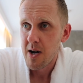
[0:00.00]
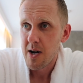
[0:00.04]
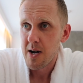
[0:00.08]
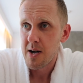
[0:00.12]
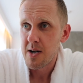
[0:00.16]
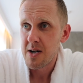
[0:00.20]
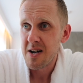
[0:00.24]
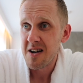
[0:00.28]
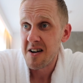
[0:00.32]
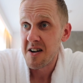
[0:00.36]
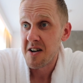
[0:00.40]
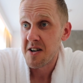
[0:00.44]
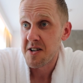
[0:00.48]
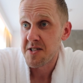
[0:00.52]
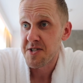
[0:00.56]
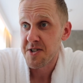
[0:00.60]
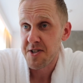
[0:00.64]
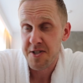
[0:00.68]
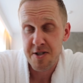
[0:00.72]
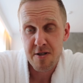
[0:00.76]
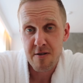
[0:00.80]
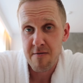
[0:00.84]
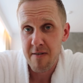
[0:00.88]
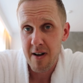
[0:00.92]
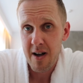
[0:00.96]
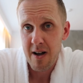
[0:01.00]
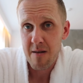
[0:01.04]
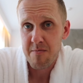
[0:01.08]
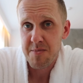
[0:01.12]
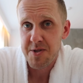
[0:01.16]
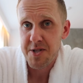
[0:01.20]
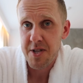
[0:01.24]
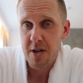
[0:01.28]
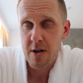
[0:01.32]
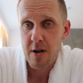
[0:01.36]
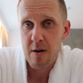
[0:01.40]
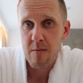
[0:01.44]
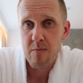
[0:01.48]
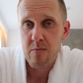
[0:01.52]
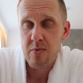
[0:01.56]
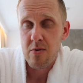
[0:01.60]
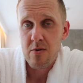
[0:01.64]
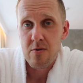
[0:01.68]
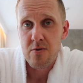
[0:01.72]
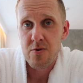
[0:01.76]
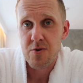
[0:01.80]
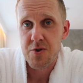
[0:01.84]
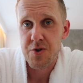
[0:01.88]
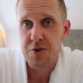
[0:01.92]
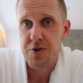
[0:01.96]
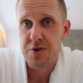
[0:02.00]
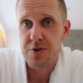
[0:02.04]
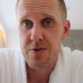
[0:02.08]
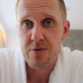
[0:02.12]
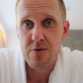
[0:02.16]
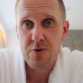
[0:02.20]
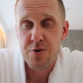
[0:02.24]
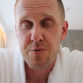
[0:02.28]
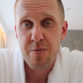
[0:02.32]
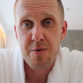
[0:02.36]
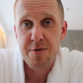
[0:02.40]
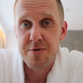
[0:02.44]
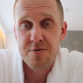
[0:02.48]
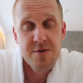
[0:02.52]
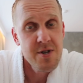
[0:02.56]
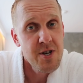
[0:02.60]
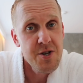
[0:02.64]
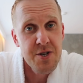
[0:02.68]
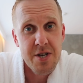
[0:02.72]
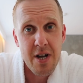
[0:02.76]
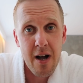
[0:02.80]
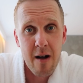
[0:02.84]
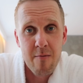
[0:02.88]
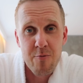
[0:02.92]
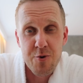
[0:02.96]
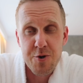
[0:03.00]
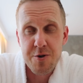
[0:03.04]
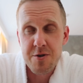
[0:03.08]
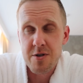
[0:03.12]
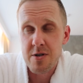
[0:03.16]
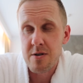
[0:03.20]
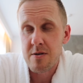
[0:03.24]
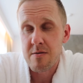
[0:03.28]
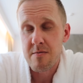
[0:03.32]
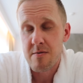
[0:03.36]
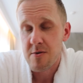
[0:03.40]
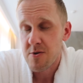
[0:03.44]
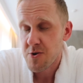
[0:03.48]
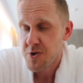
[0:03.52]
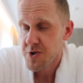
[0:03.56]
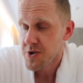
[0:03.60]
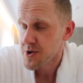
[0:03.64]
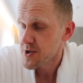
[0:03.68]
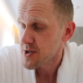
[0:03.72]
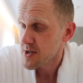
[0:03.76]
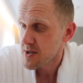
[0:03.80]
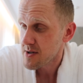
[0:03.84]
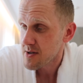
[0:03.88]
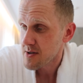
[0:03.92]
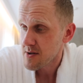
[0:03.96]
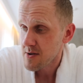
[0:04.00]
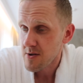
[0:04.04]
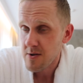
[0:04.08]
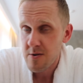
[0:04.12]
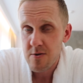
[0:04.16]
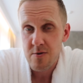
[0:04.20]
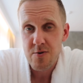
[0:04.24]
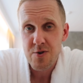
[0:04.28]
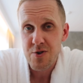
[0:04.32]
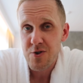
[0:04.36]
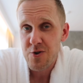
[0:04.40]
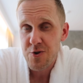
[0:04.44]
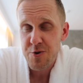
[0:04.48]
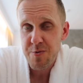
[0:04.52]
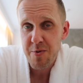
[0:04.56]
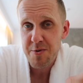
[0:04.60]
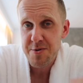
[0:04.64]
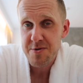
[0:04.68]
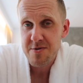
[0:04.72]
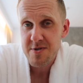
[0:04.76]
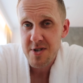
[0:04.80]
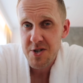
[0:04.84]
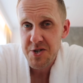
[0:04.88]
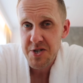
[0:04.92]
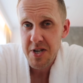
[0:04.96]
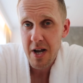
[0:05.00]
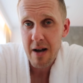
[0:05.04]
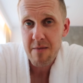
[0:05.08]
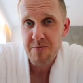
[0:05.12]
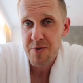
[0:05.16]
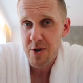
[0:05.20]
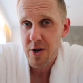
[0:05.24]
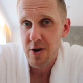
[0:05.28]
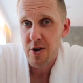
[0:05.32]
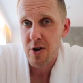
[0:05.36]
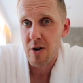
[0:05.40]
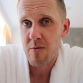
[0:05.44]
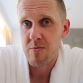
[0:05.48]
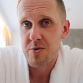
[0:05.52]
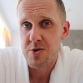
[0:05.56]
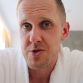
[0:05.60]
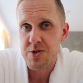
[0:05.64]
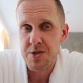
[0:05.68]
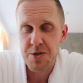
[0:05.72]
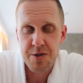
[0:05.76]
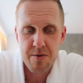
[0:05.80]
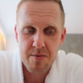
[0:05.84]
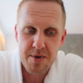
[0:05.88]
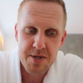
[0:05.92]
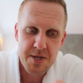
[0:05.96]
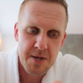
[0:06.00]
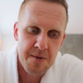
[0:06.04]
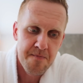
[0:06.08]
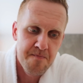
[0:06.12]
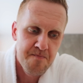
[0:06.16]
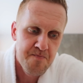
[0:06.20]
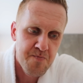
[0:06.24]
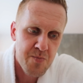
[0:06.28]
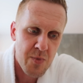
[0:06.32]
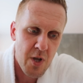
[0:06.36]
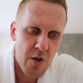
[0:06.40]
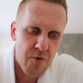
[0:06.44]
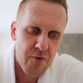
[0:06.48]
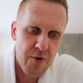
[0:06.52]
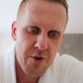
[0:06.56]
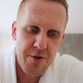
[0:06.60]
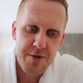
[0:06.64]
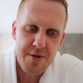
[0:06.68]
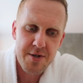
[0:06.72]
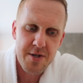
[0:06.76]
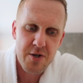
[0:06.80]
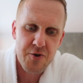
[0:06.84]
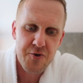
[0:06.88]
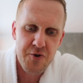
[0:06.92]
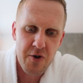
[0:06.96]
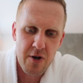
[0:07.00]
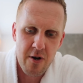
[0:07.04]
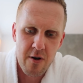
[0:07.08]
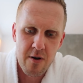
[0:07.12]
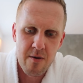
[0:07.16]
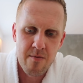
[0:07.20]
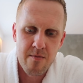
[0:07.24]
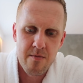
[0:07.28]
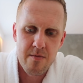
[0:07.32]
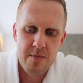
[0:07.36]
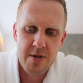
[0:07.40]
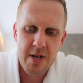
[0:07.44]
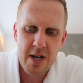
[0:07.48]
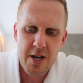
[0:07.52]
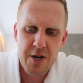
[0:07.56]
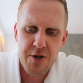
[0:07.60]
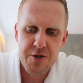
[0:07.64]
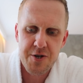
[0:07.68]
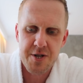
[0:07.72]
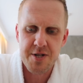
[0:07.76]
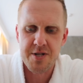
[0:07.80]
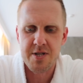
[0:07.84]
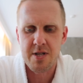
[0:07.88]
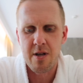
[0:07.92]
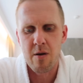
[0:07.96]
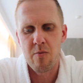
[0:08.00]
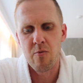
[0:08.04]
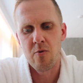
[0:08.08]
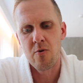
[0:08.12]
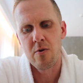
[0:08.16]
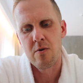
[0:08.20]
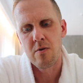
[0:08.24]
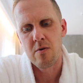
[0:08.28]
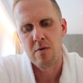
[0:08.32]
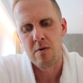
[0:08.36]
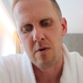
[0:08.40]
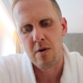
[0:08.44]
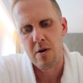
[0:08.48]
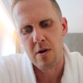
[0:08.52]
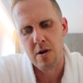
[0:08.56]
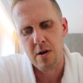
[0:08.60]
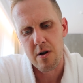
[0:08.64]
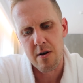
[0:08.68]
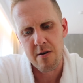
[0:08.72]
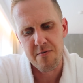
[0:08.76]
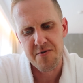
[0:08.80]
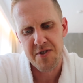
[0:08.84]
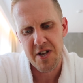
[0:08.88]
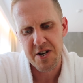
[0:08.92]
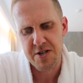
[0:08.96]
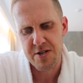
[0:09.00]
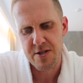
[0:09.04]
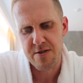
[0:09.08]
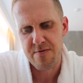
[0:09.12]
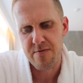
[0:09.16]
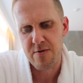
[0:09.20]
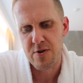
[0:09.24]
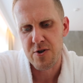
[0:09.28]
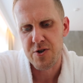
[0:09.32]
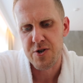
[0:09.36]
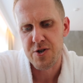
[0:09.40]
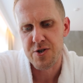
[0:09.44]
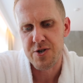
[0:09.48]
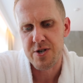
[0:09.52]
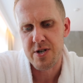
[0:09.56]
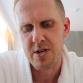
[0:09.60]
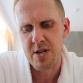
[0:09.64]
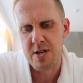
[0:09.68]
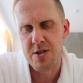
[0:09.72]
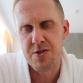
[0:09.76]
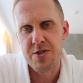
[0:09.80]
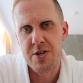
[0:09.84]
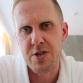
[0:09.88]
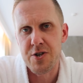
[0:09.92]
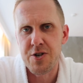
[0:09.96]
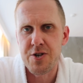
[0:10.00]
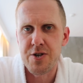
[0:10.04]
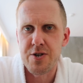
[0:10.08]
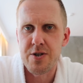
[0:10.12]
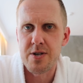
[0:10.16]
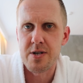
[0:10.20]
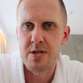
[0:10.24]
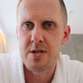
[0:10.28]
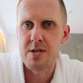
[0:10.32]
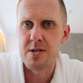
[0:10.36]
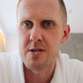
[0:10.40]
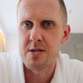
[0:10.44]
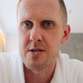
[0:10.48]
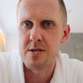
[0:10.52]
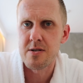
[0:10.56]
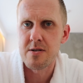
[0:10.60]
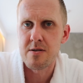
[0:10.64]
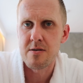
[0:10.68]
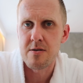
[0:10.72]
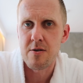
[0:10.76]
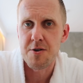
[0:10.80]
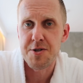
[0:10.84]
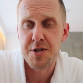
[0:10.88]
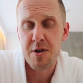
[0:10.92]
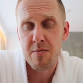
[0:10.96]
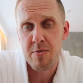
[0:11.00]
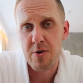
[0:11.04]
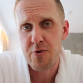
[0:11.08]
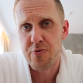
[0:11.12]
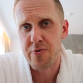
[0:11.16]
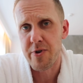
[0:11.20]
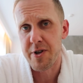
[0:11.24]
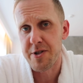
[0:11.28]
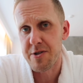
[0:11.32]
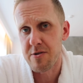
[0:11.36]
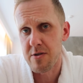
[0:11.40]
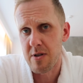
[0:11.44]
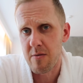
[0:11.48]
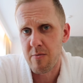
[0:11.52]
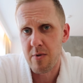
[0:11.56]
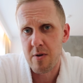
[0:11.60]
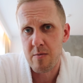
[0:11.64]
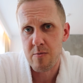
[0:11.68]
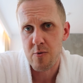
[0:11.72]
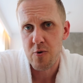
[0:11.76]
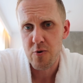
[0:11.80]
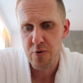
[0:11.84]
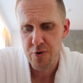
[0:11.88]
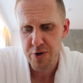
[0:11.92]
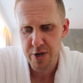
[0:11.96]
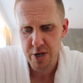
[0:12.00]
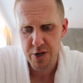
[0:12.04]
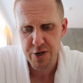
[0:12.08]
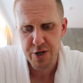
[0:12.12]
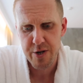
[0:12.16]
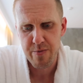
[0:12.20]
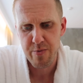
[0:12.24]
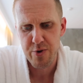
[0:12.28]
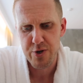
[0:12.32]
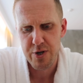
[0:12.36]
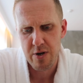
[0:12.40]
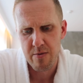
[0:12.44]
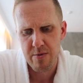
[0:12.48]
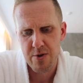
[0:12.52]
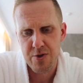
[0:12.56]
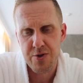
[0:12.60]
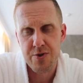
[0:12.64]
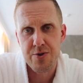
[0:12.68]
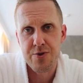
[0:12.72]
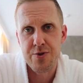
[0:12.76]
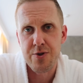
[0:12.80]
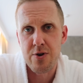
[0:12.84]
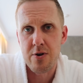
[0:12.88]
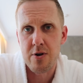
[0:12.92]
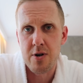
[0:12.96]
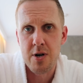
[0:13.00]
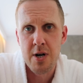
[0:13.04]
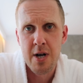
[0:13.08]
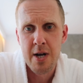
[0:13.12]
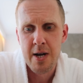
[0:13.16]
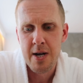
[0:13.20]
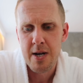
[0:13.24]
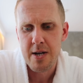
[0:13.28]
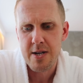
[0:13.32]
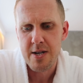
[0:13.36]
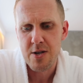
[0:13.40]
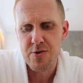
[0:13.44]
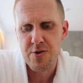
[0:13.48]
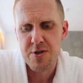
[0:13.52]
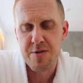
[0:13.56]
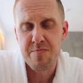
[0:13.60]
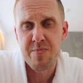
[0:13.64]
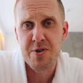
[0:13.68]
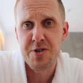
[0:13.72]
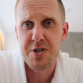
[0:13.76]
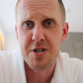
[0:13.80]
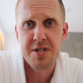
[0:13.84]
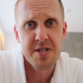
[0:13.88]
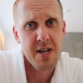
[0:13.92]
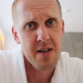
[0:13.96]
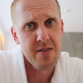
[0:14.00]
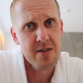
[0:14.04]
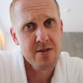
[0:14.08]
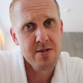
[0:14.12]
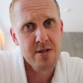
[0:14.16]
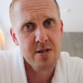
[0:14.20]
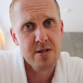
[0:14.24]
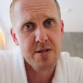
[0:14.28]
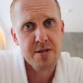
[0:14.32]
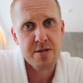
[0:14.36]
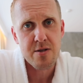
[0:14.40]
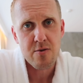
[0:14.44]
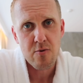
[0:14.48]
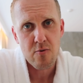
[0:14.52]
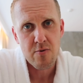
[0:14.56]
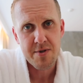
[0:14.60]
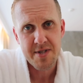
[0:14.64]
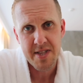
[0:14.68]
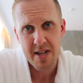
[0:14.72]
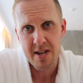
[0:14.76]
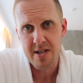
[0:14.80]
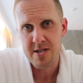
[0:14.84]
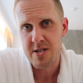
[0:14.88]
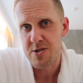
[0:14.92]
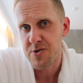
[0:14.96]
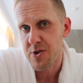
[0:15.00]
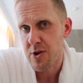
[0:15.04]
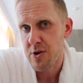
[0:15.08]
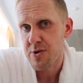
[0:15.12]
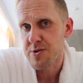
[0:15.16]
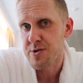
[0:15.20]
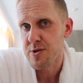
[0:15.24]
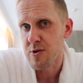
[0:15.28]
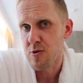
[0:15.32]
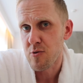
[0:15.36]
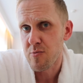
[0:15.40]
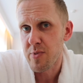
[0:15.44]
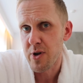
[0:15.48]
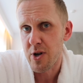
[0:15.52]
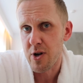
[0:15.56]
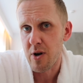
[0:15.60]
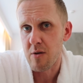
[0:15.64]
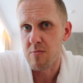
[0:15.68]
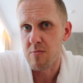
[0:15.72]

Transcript: E, zrezygnowałem z tego, bo już, już po prostu nie chciałem, już, już, już po prostu nie chciałem tego robić. Natomiast to, co zacząłem jakiś czas temu e, wdrażać swoje życie i też e, osoby, które są na moim kursie trzy poziomy, to jedno z pierwszych zadań jest ustalenie tego, co lubię